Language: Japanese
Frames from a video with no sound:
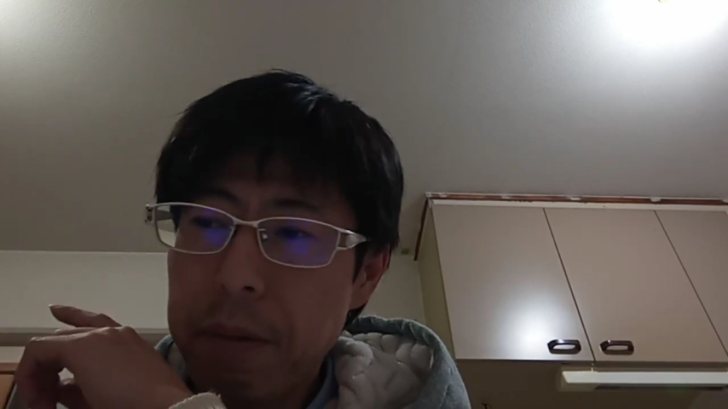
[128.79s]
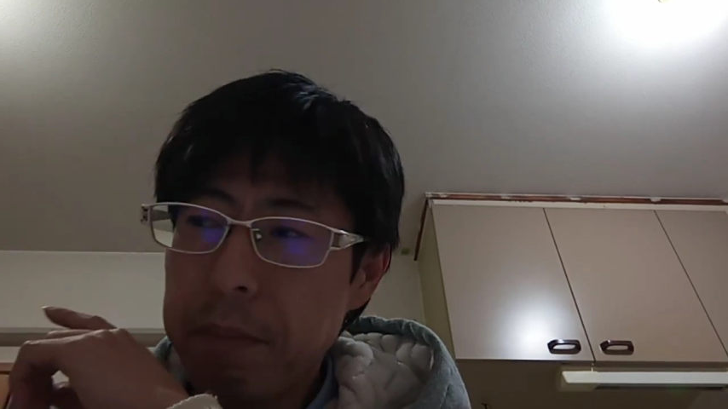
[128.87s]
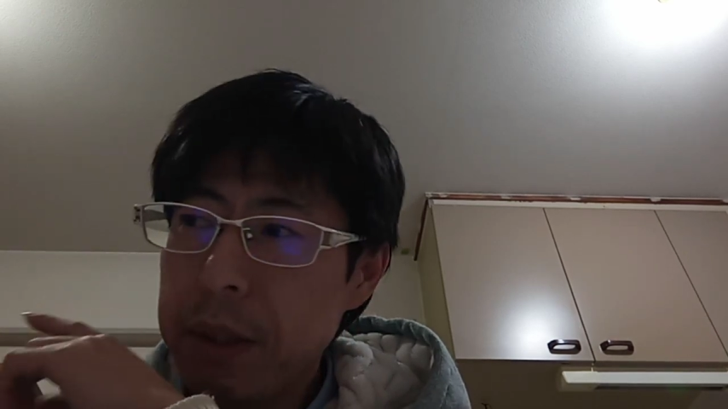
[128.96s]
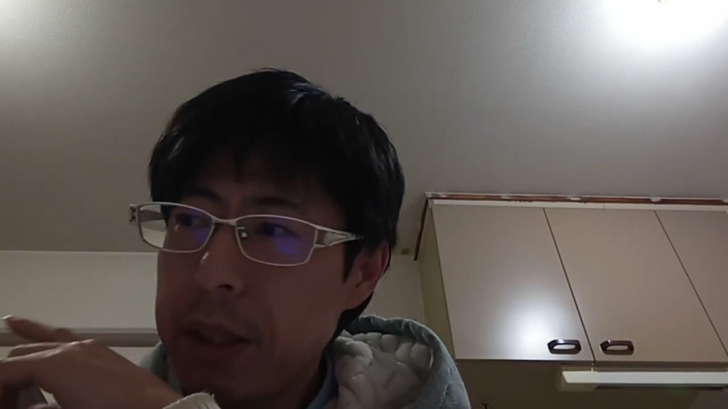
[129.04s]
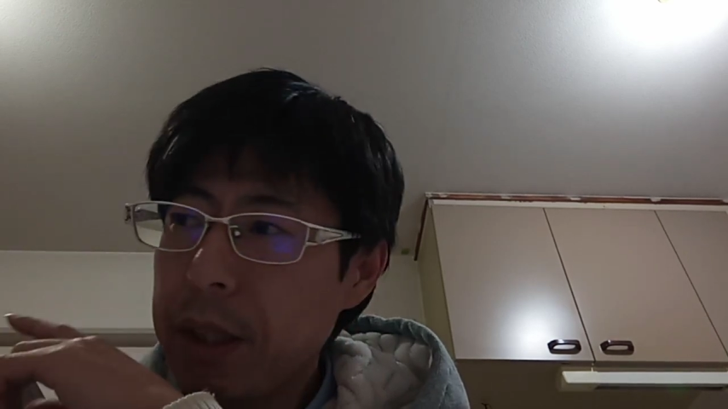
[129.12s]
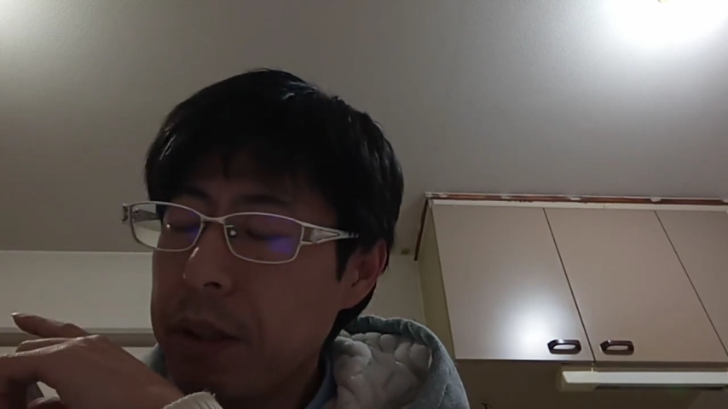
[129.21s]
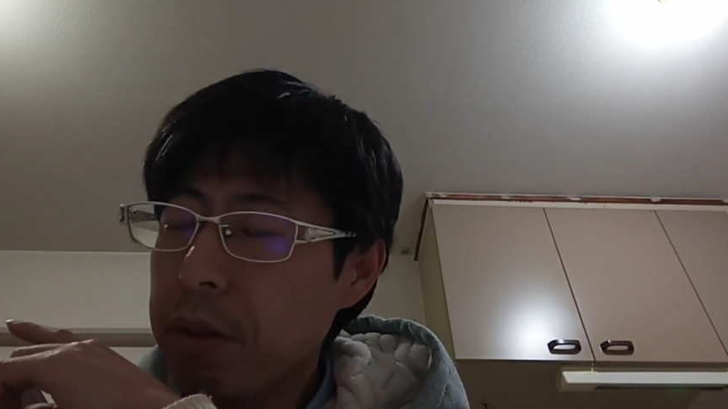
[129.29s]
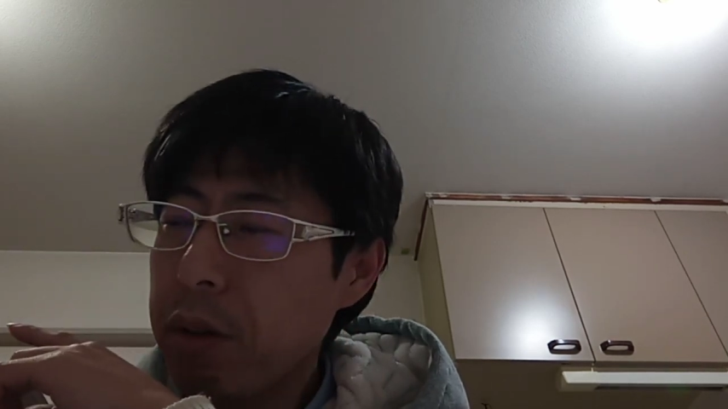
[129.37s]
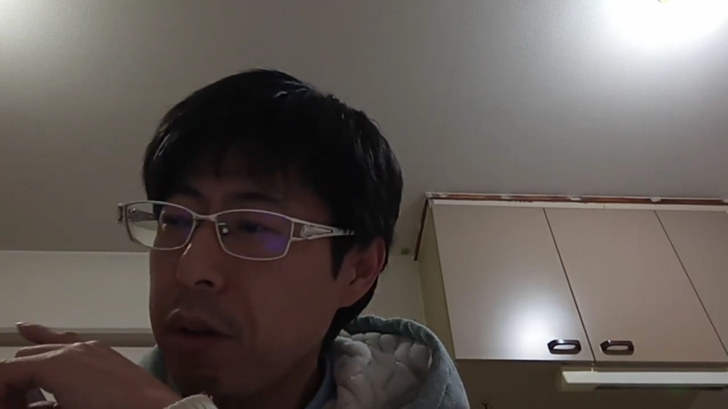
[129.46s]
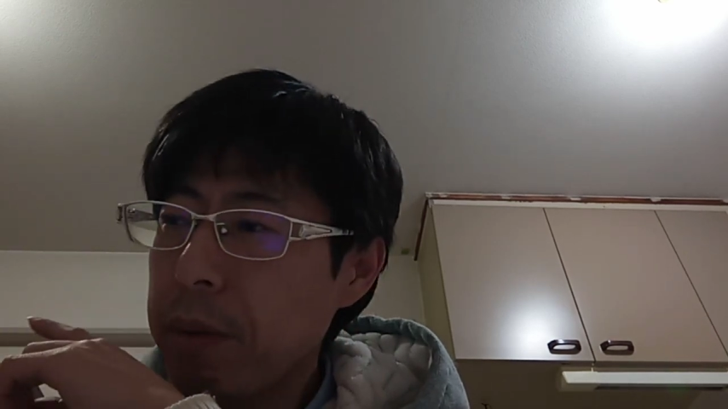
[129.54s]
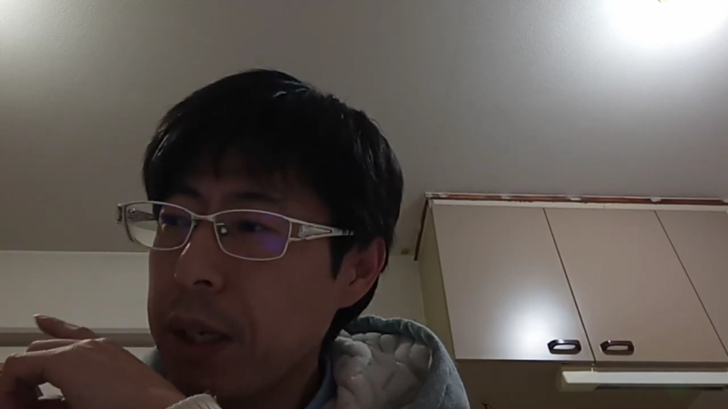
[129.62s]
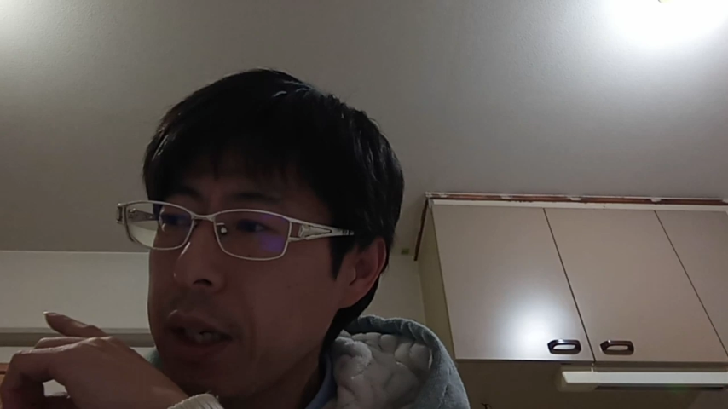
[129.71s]
ヴィッセル
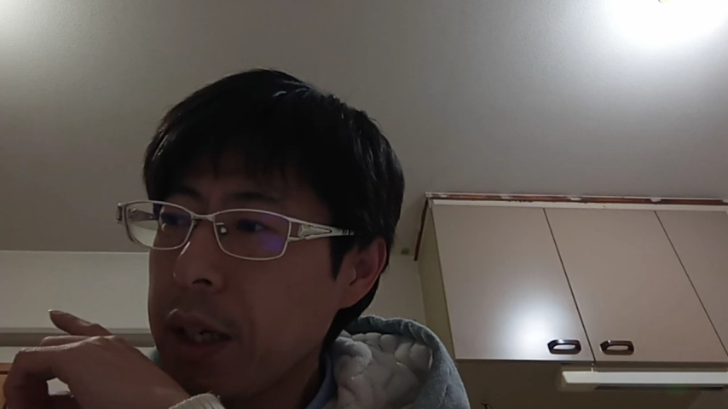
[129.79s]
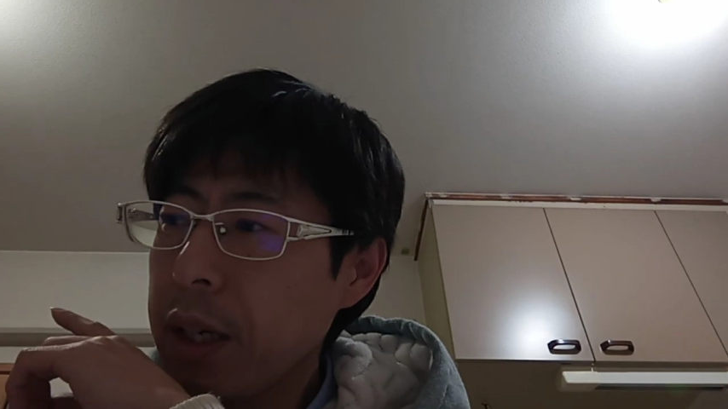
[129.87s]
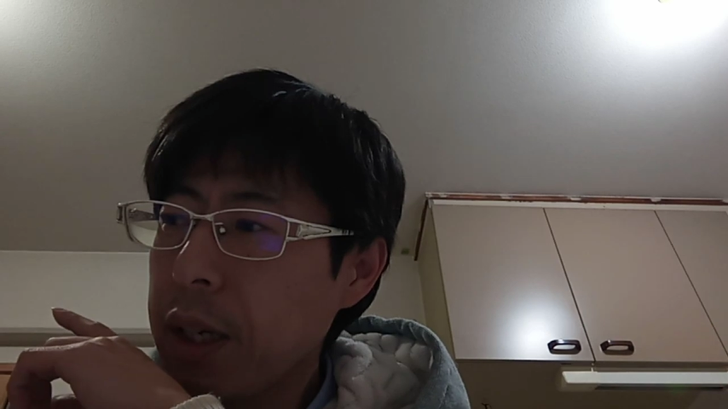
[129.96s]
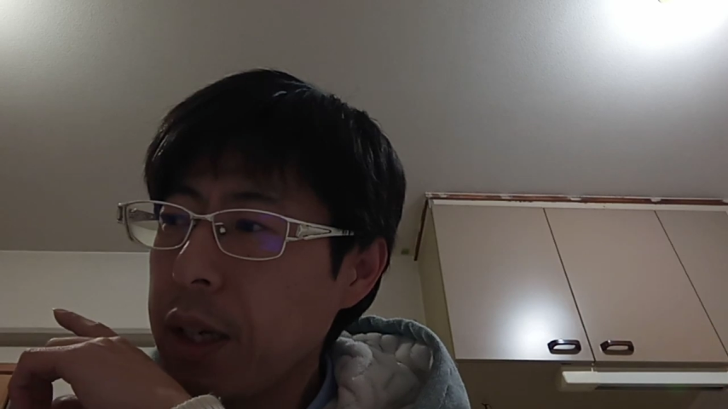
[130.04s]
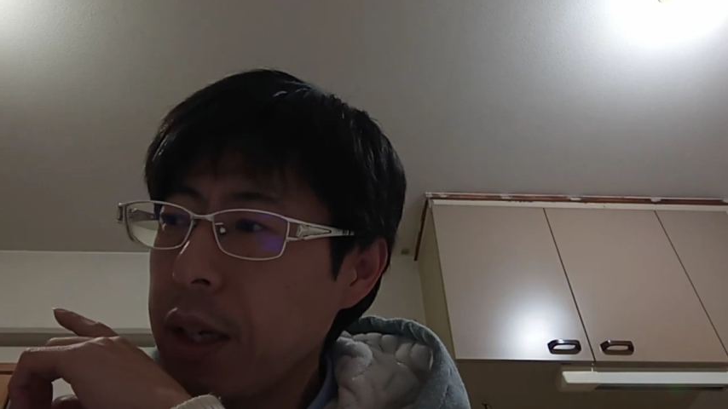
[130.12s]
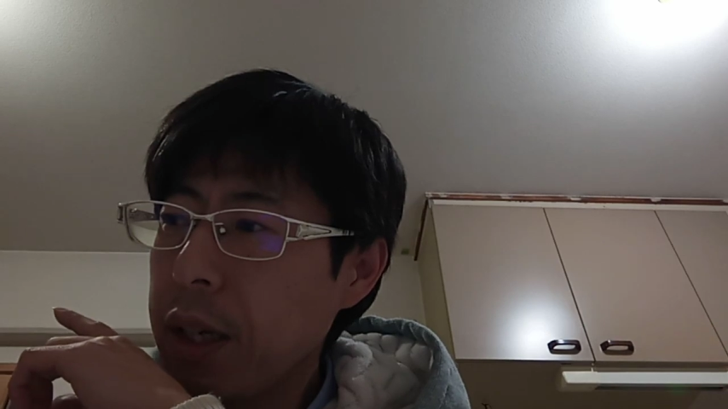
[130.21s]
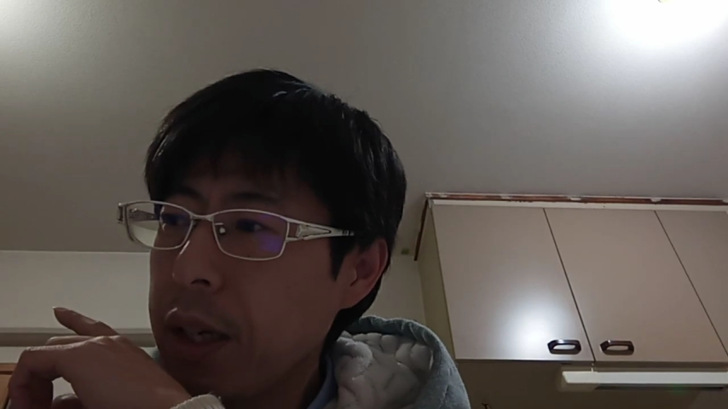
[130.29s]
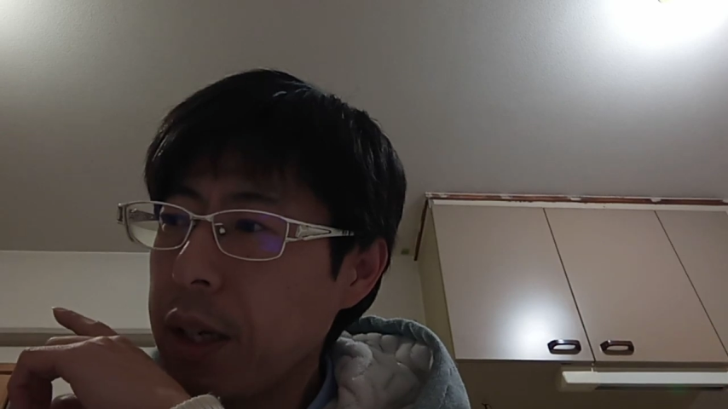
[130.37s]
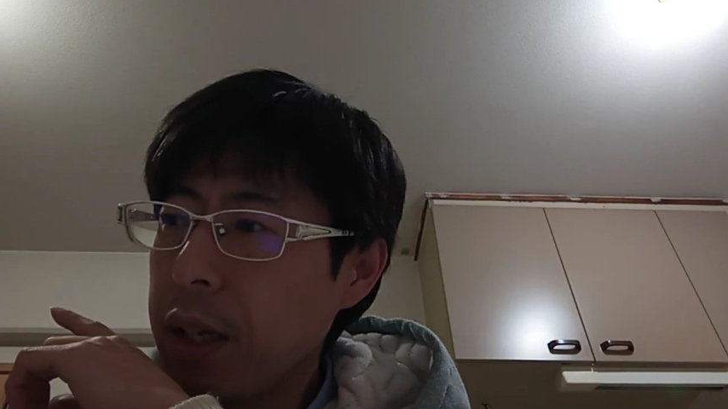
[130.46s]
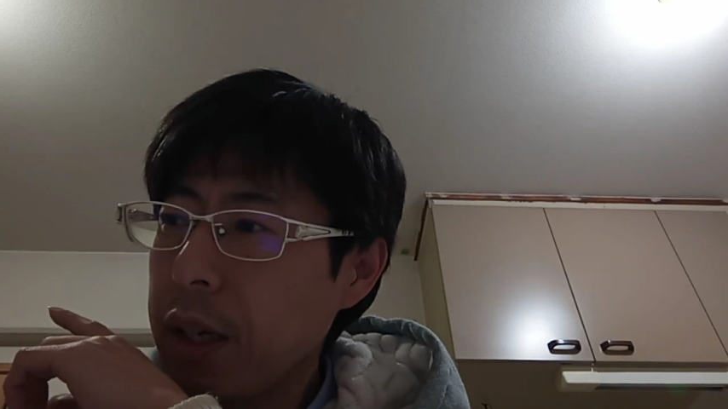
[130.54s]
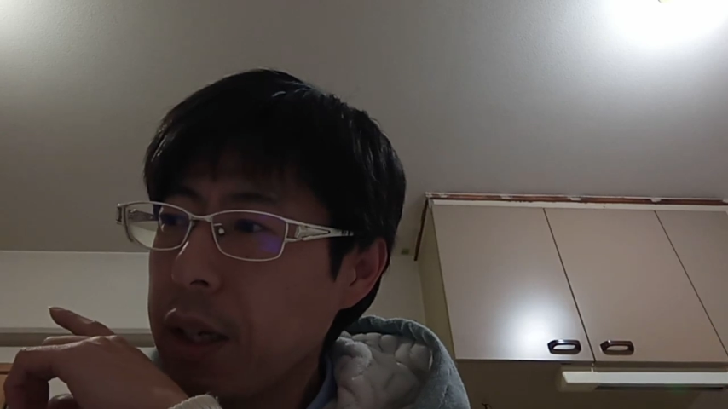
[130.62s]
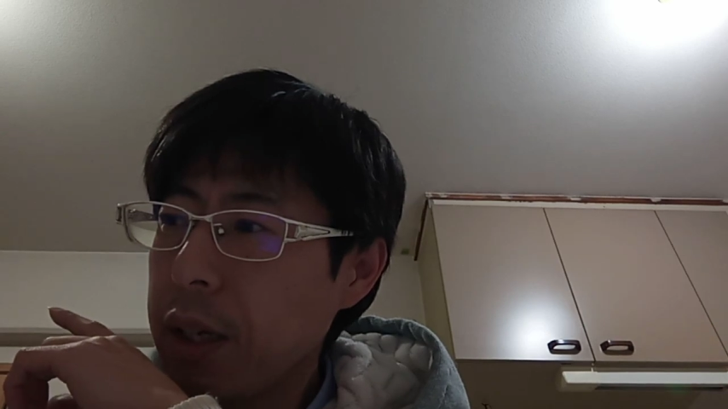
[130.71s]
神戸が、
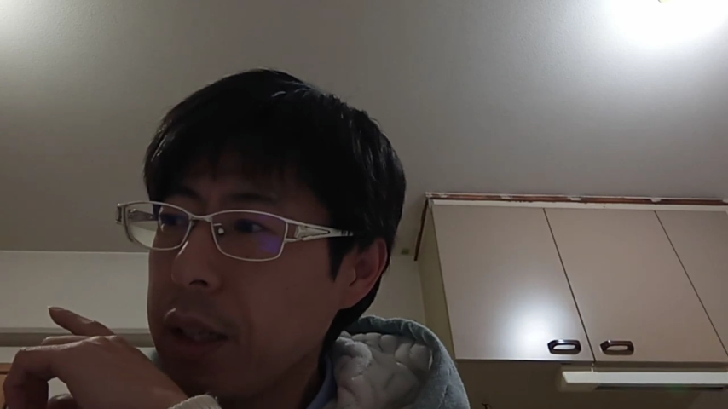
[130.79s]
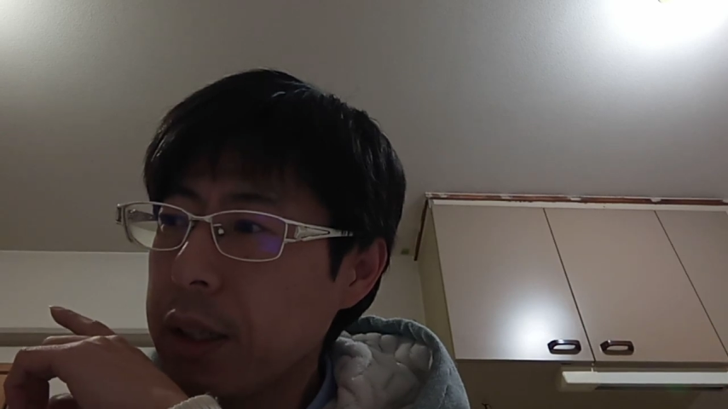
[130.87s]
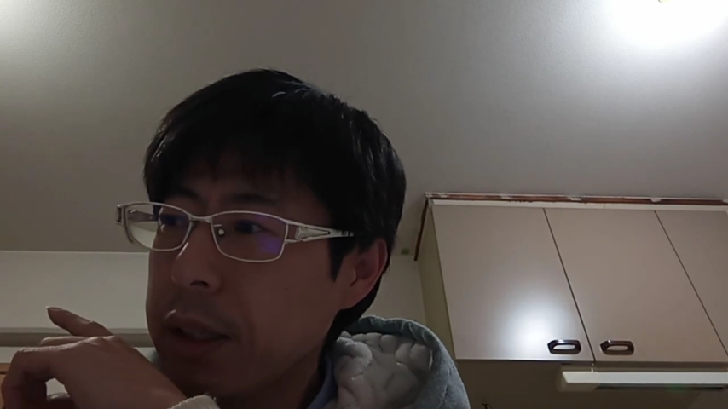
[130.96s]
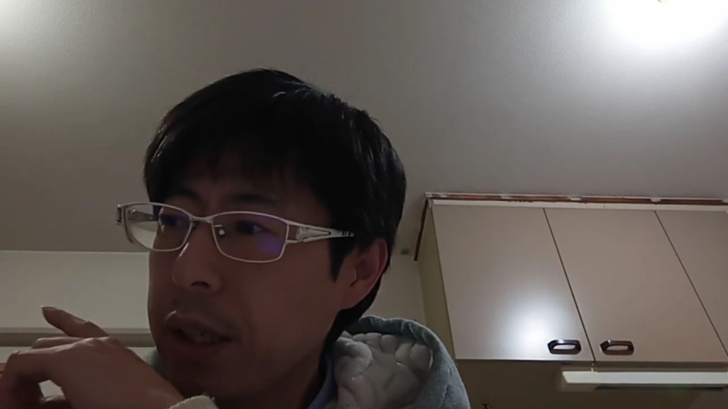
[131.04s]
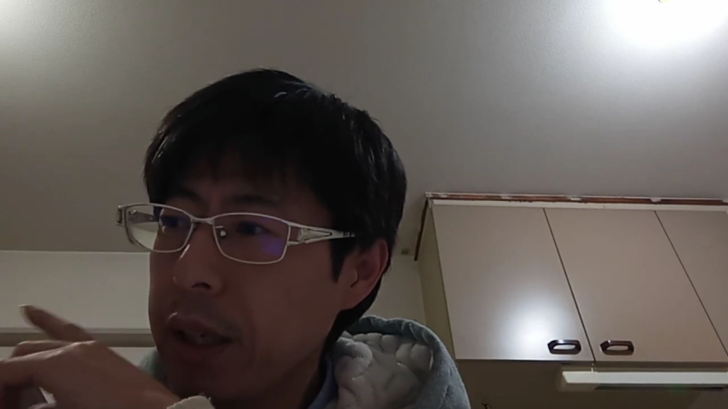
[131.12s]
えー、